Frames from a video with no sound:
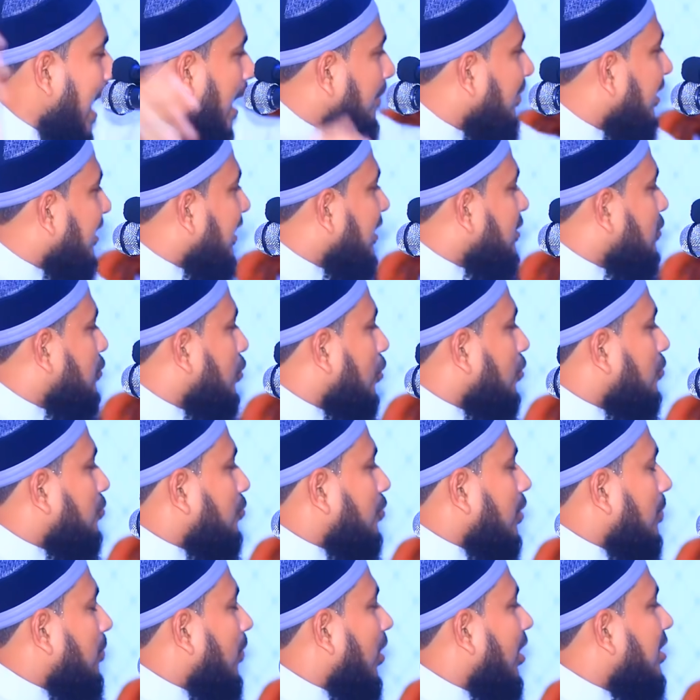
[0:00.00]
আমার এই
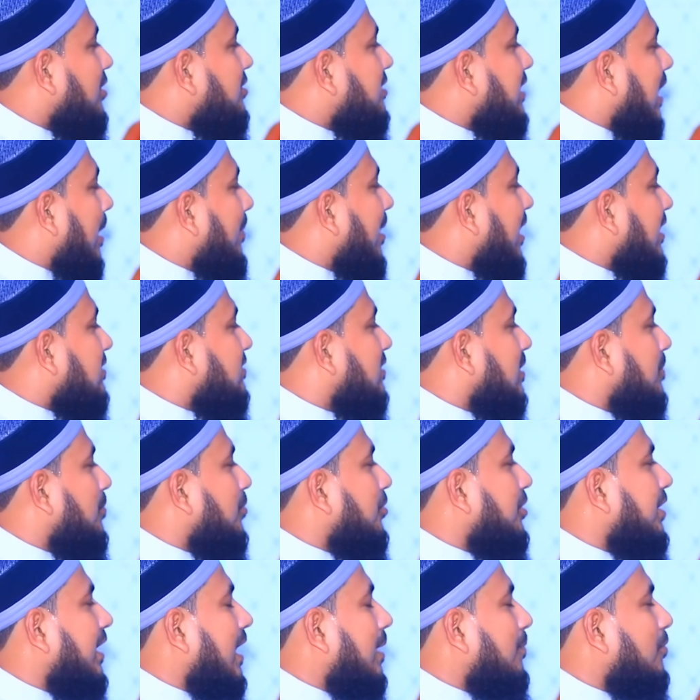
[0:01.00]
ছোট্ট বয়সে আমার
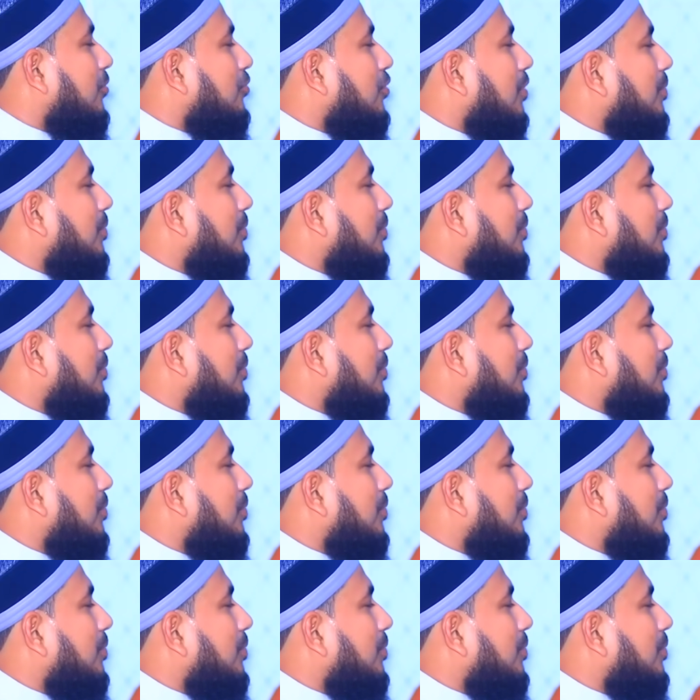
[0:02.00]
জীবনে এমন